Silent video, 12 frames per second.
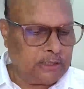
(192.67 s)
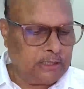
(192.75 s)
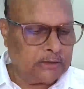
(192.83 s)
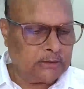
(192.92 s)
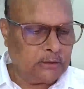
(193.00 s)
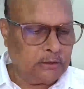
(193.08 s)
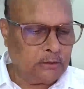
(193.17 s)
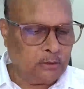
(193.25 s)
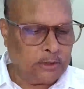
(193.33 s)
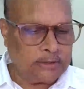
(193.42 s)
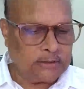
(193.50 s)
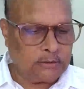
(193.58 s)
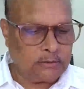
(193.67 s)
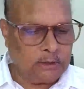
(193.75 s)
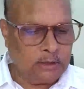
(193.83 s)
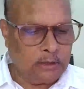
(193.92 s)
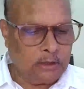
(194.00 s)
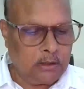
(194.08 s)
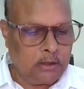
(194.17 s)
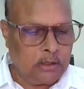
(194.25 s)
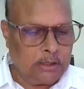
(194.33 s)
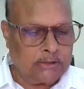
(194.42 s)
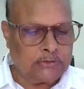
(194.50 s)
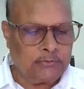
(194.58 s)
నేతలు నోరెత్తకుండా
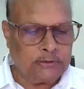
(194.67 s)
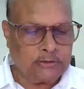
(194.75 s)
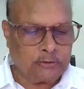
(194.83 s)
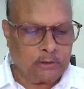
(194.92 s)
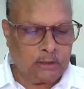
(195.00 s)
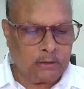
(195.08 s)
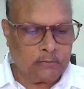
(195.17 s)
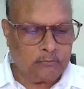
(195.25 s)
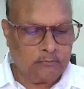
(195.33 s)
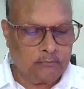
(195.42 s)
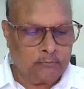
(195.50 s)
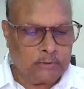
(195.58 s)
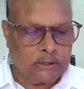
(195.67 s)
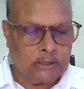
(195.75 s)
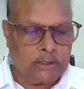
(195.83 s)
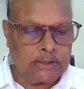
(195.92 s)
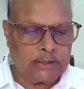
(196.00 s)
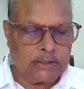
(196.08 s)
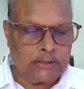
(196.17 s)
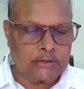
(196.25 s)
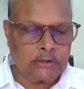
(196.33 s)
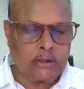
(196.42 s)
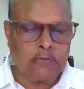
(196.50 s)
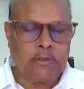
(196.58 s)
అణిచివేస్తున్నారు ఢిల్లీకి
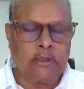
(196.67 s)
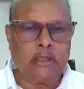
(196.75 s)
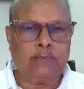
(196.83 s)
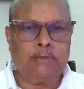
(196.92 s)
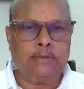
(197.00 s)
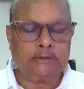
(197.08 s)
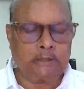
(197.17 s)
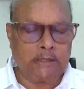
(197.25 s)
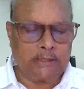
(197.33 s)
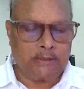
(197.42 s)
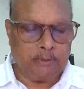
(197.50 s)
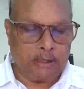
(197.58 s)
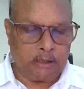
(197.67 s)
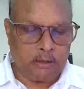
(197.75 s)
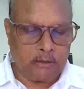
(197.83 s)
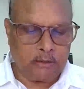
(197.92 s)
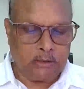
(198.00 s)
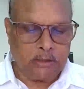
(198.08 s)
ఎన్నిసార్లు వెళ్ళినా బీసీల డిమాండ్లు